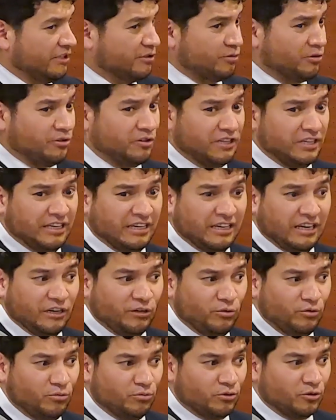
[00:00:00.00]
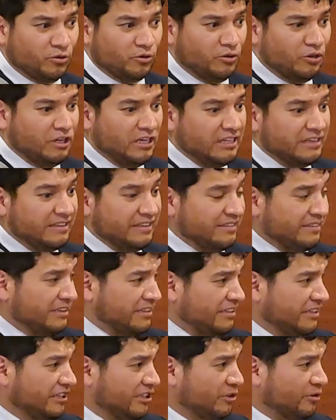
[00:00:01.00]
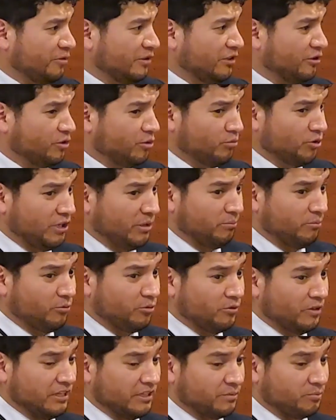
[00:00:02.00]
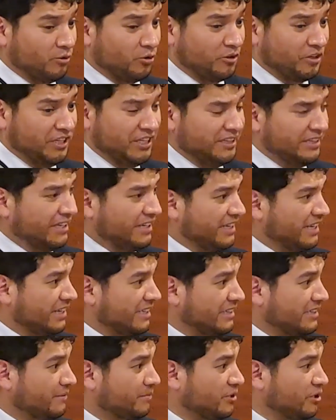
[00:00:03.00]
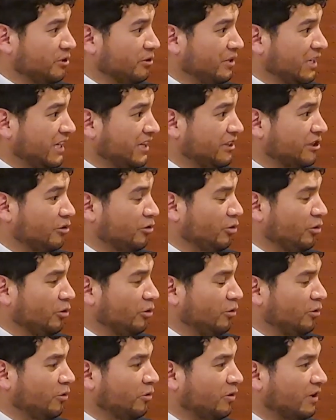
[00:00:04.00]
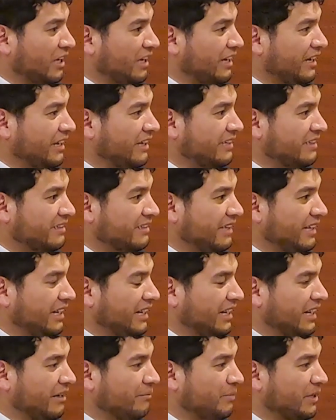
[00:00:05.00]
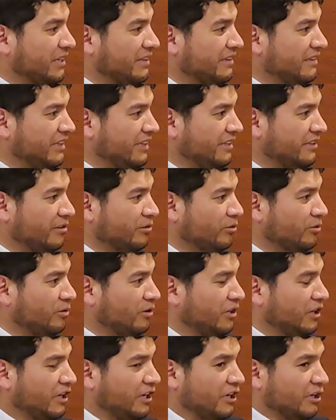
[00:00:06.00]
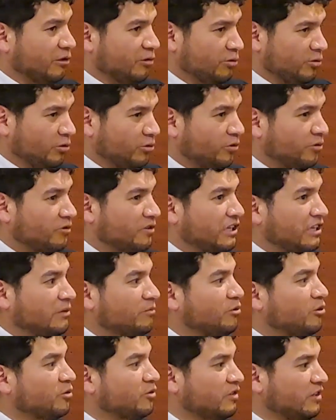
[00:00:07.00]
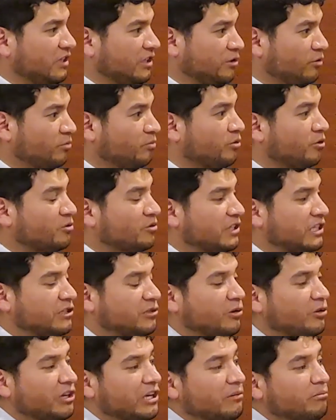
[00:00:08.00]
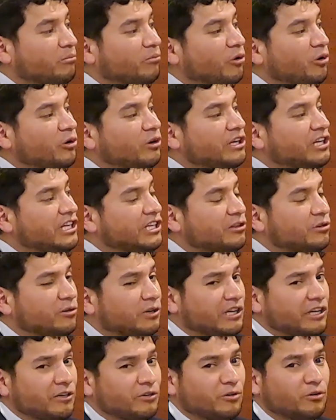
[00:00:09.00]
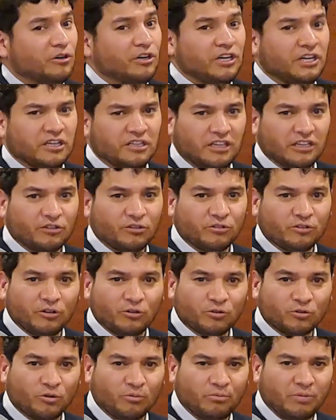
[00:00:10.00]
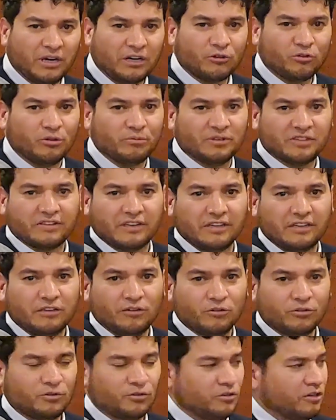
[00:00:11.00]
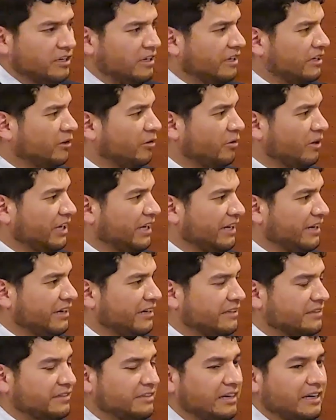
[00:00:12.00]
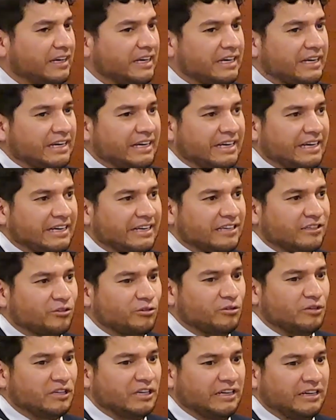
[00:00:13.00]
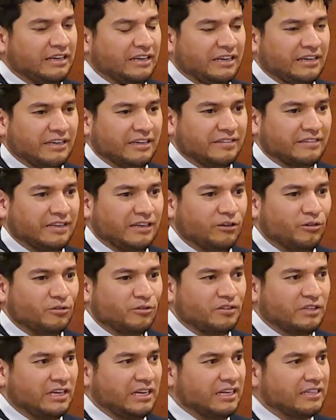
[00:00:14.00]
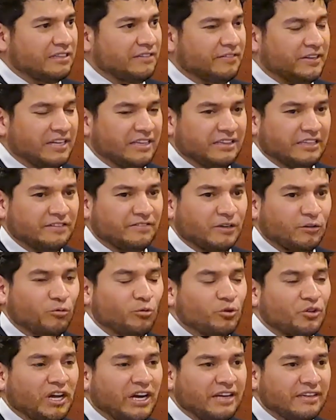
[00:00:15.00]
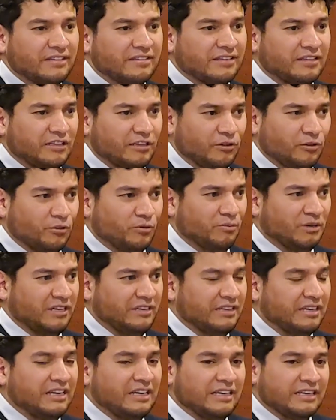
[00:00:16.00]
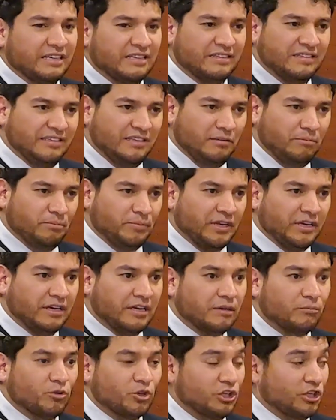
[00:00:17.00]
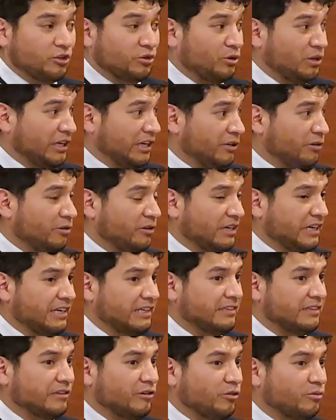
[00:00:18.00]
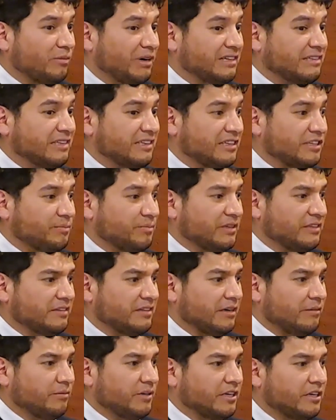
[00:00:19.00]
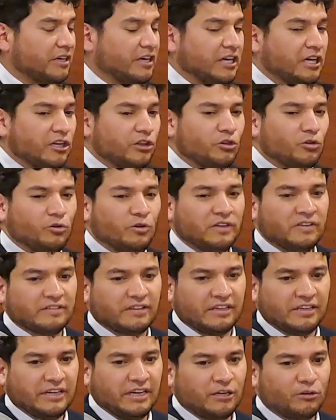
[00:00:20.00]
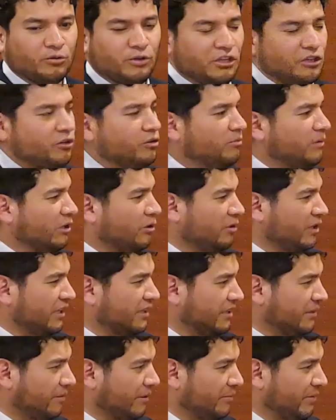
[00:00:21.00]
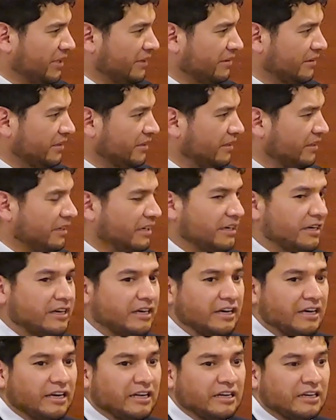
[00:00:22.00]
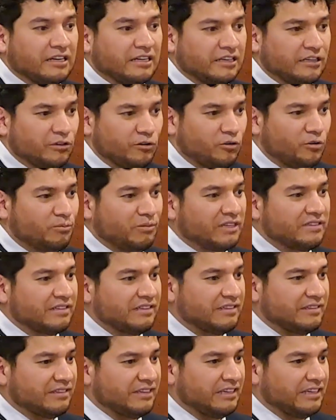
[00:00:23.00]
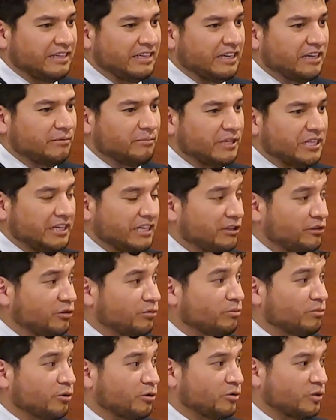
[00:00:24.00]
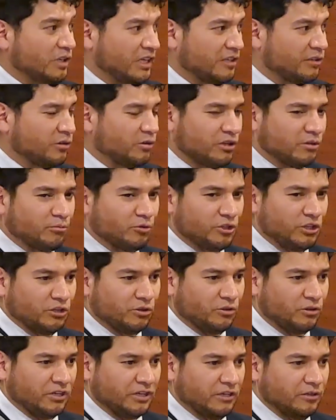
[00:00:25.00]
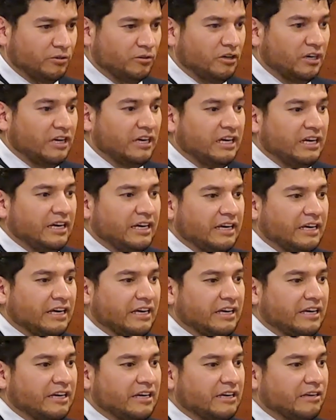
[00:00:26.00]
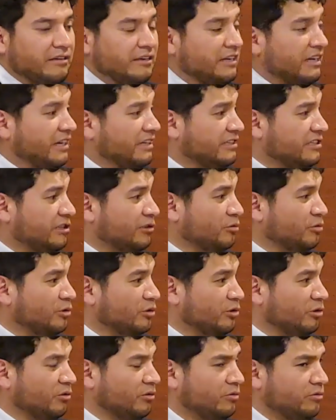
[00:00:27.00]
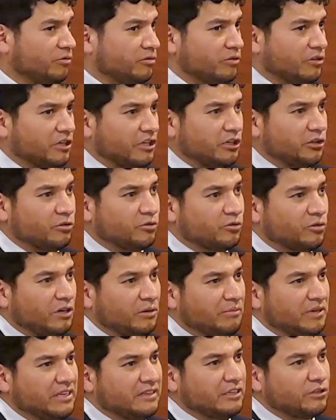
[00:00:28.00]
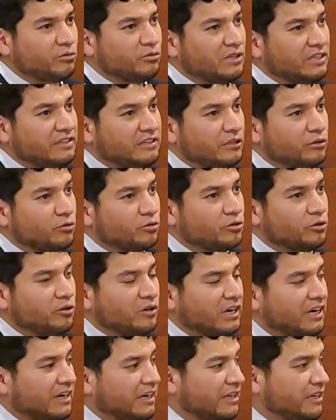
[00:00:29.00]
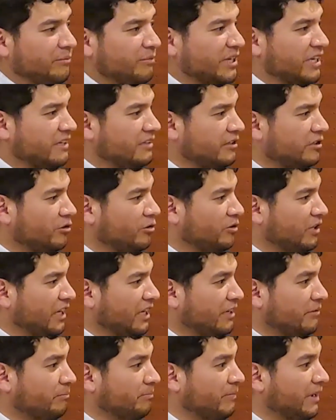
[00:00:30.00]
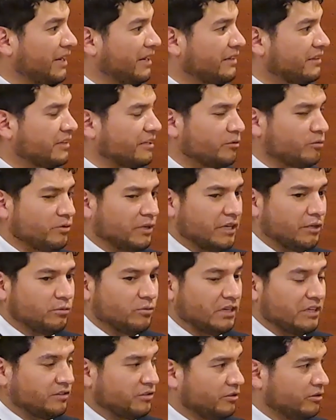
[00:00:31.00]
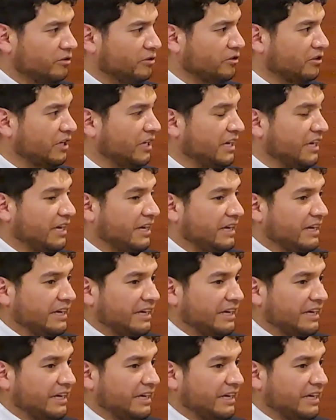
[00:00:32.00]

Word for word: Es donde el alumno desde niño es como una esponjita que recepciona todo lo que está aprendiendo. Nosotros tenemos sí un un proceso de monitoreo y eso se los comparto a mis queridos eh, colegas eh, que son eh, egresados de las diferentes facultades en idioma, que siempre el monitoreo es lo más indispensable. No enseñar un idioma colectivamente. El idioma se enseña mediante un proceso de monitoreo. la institución no solamente es una institución académica, sino que imparte una educación